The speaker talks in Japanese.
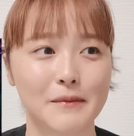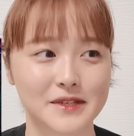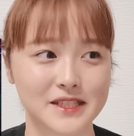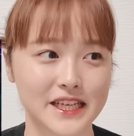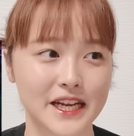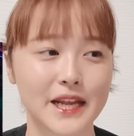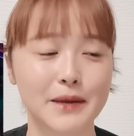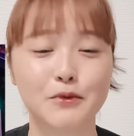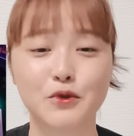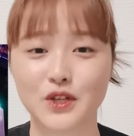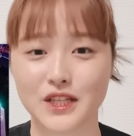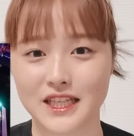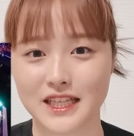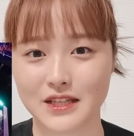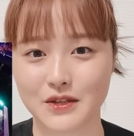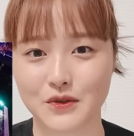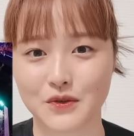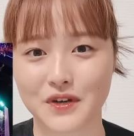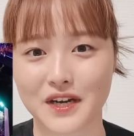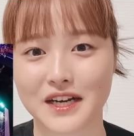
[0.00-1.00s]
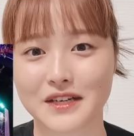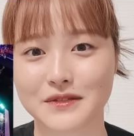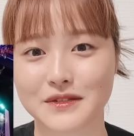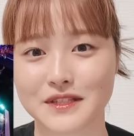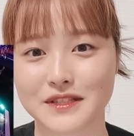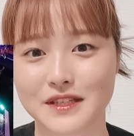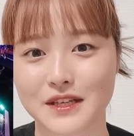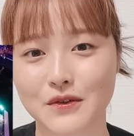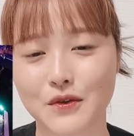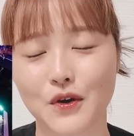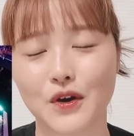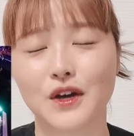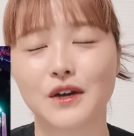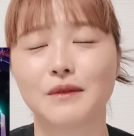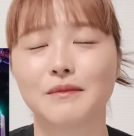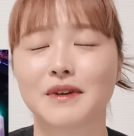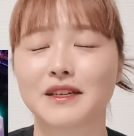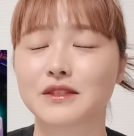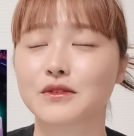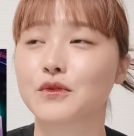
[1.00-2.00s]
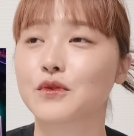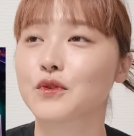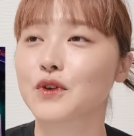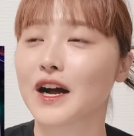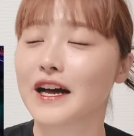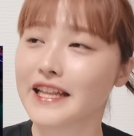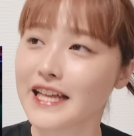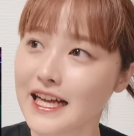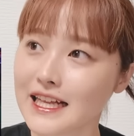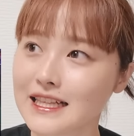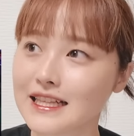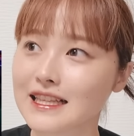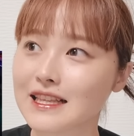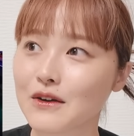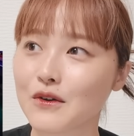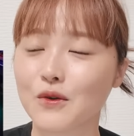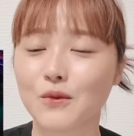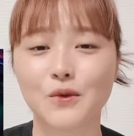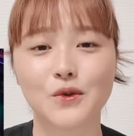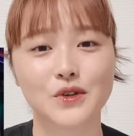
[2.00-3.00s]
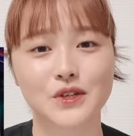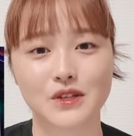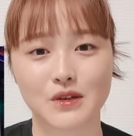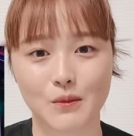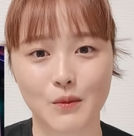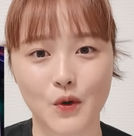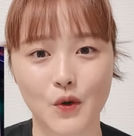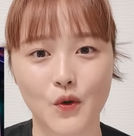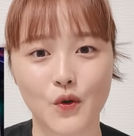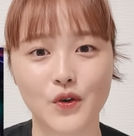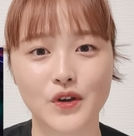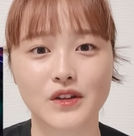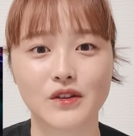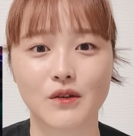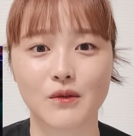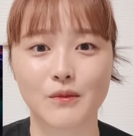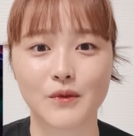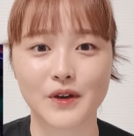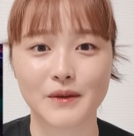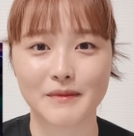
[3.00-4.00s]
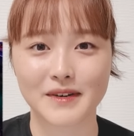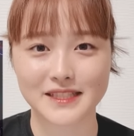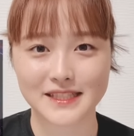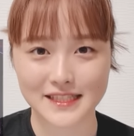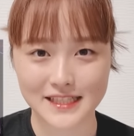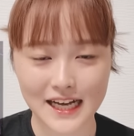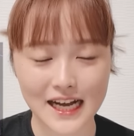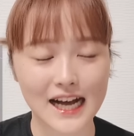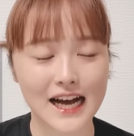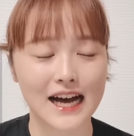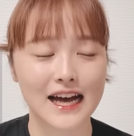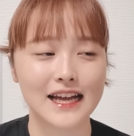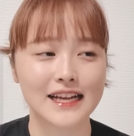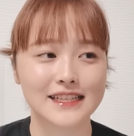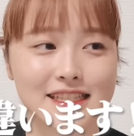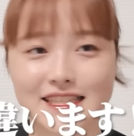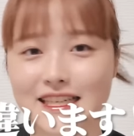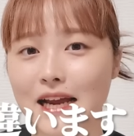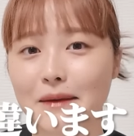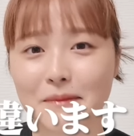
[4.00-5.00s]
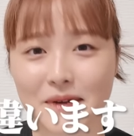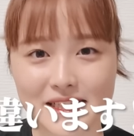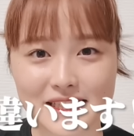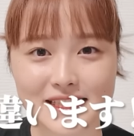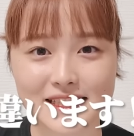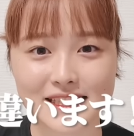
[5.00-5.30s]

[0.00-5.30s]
ラマ「セレブリティ」っていうのがあるんですけど、まあ、そうかなって思う人も多いと思いますが違いま